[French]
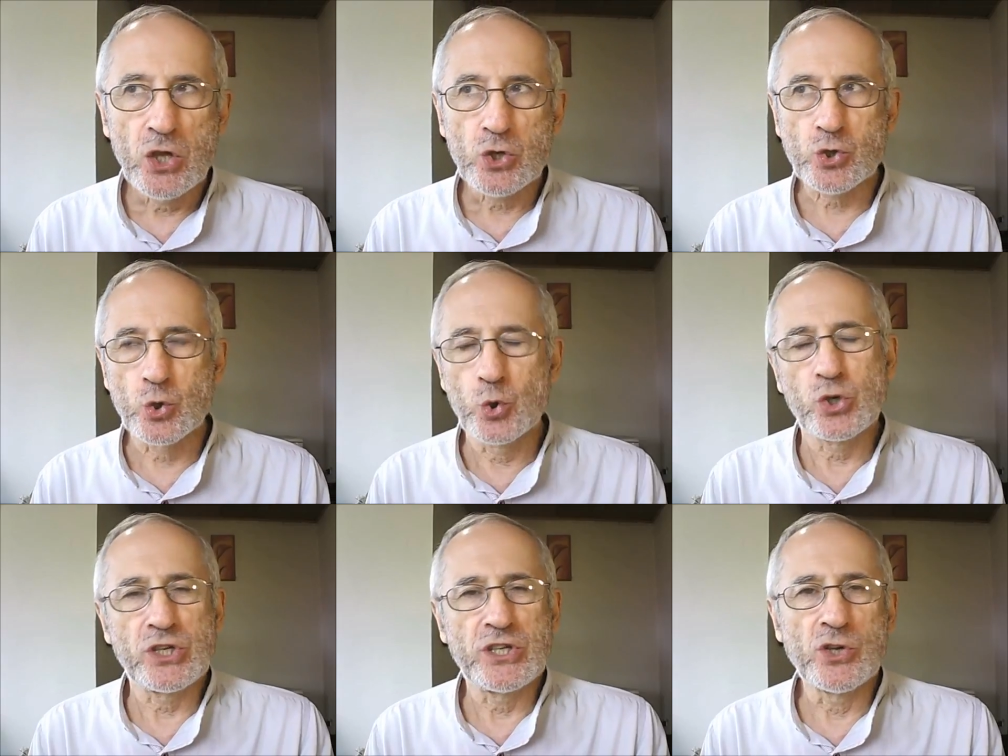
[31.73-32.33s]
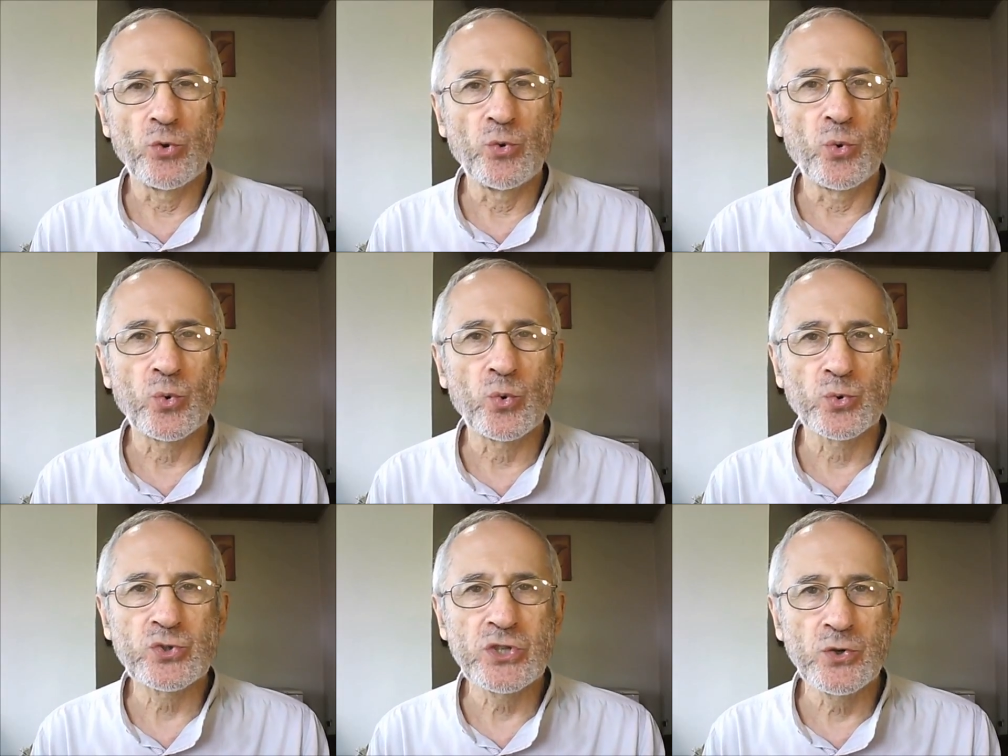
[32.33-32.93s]
Ceux qui en ont
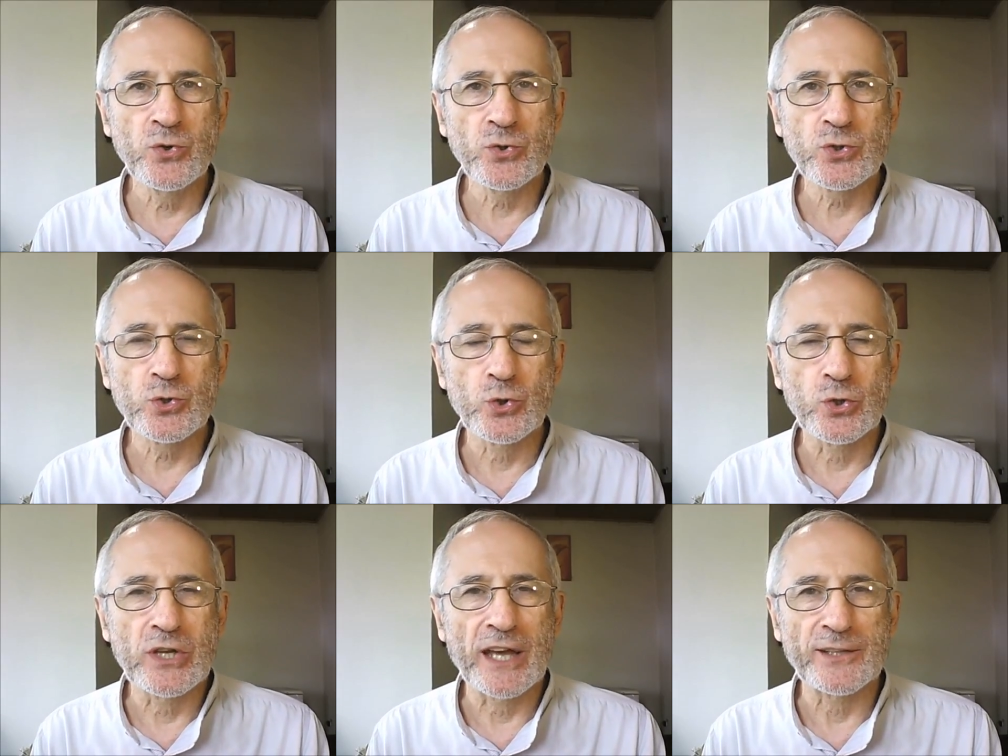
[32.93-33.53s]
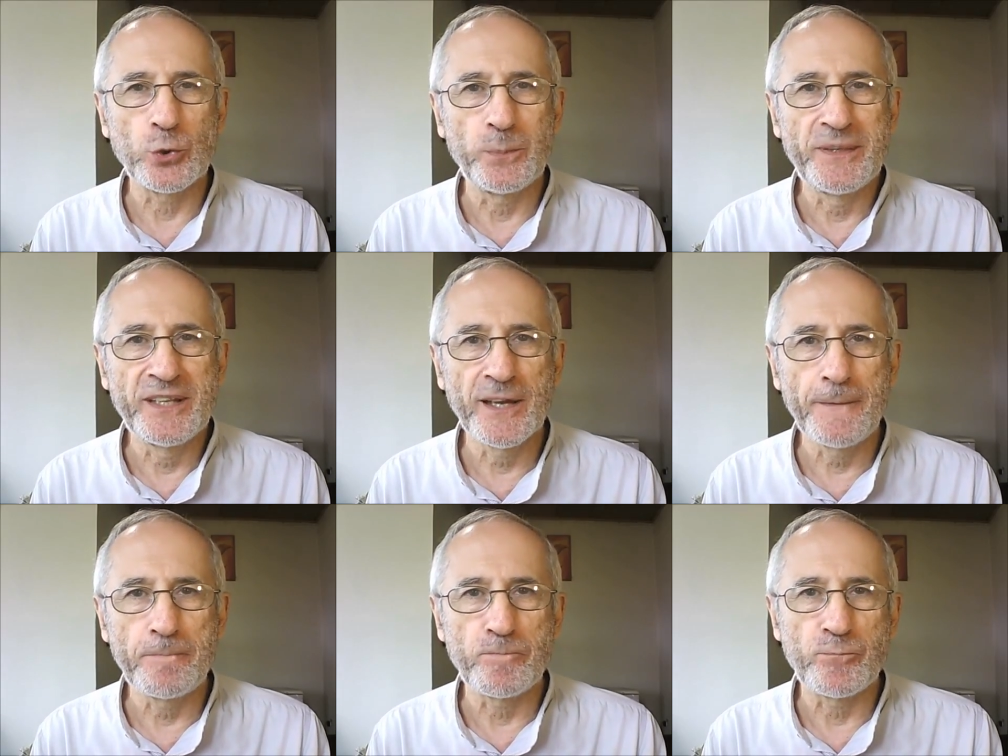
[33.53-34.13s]
conscience se gardent
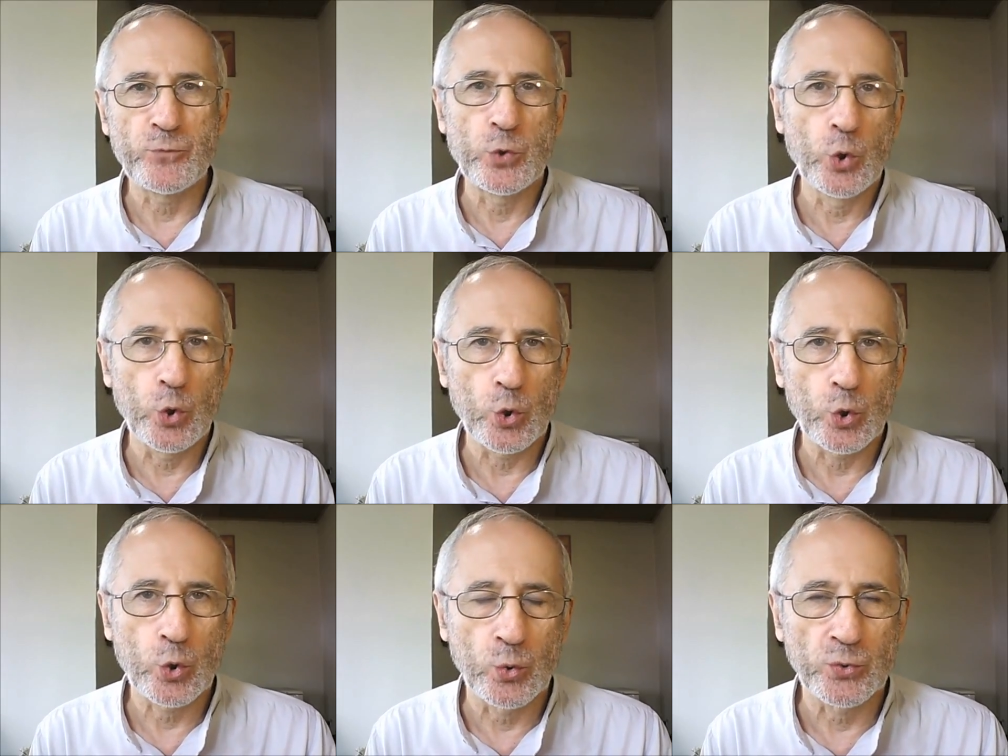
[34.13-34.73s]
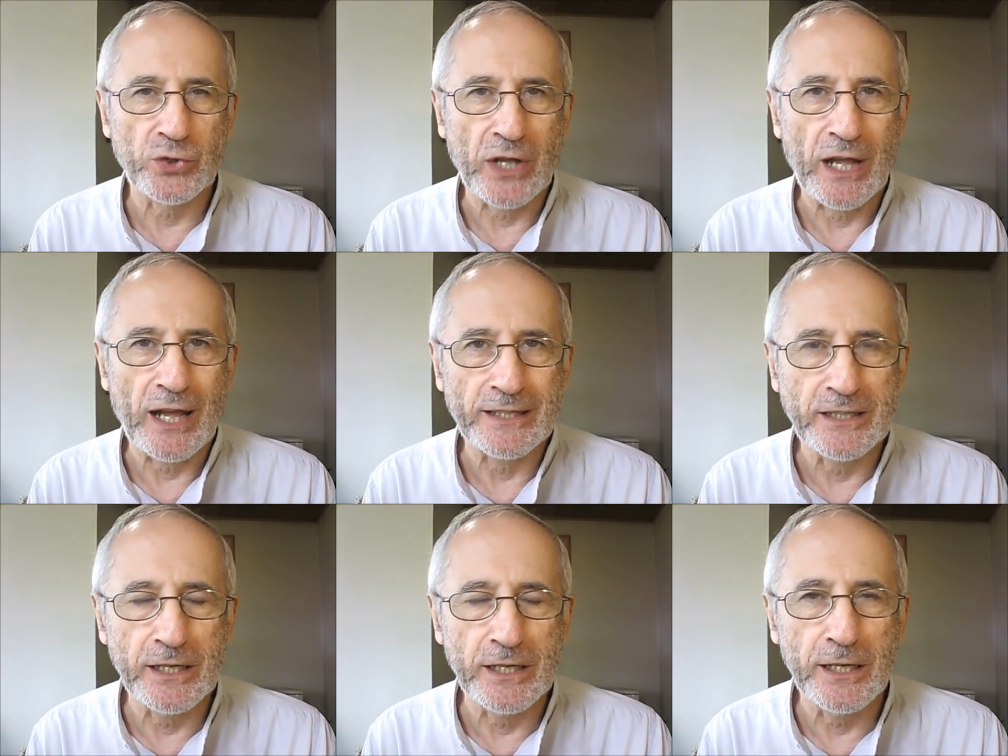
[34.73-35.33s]
bien de
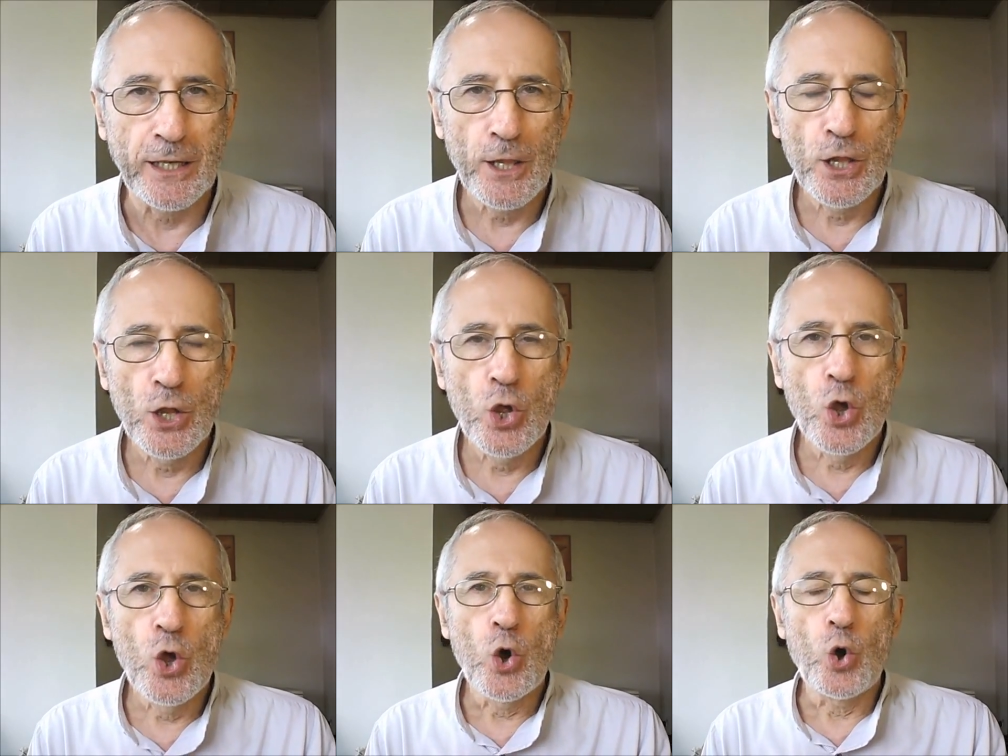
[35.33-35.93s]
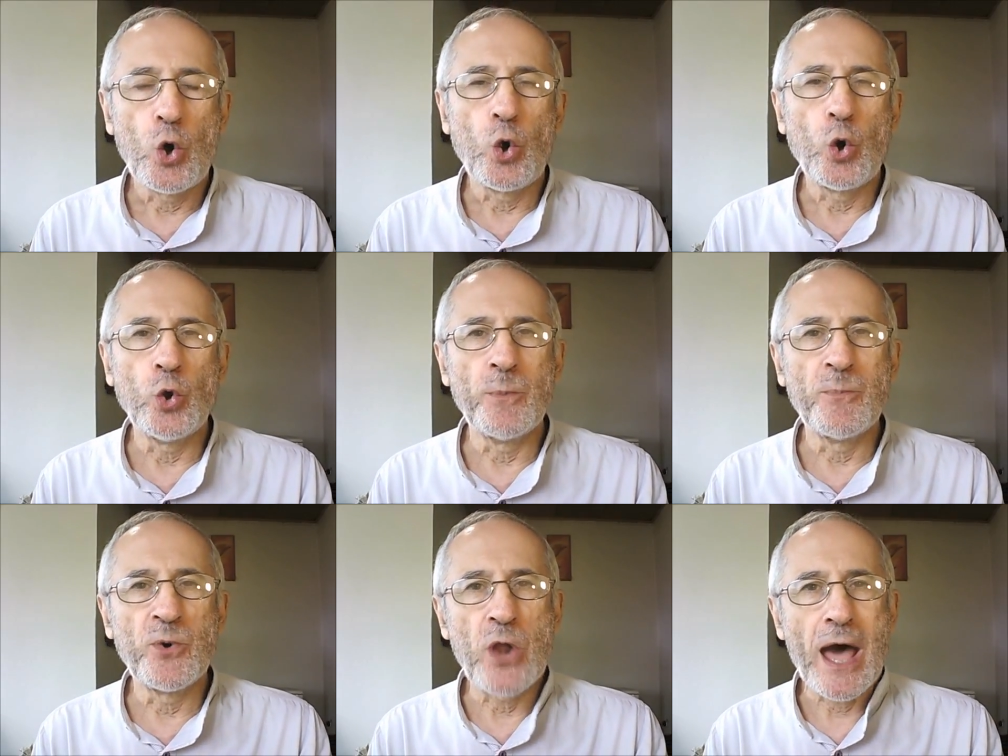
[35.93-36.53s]
contrarier
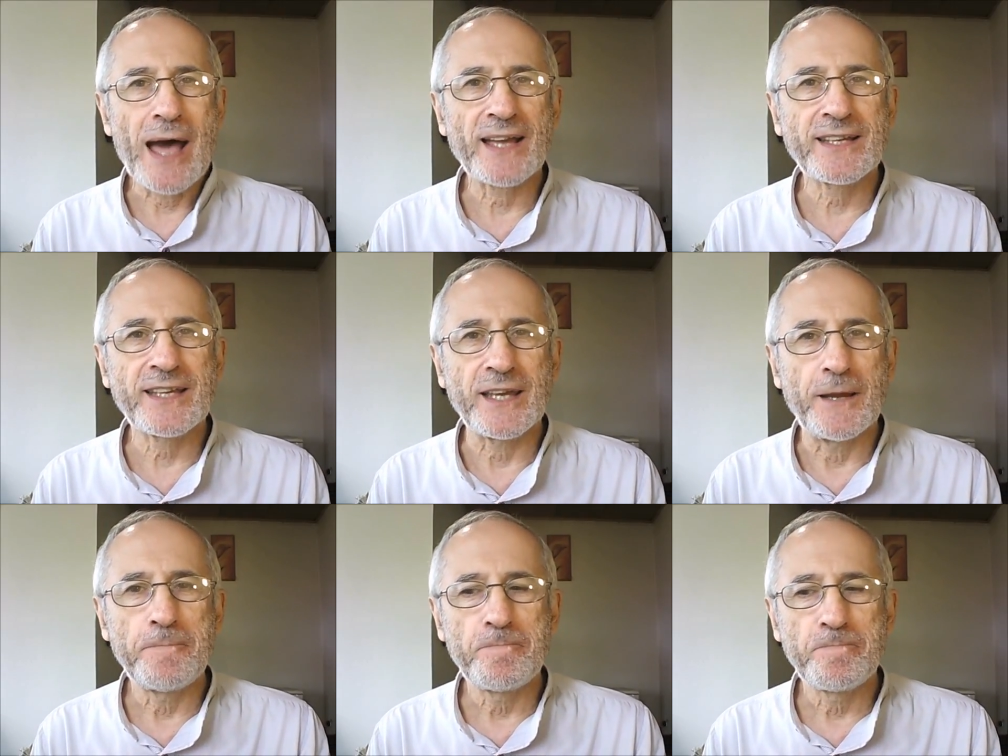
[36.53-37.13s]
le monarque.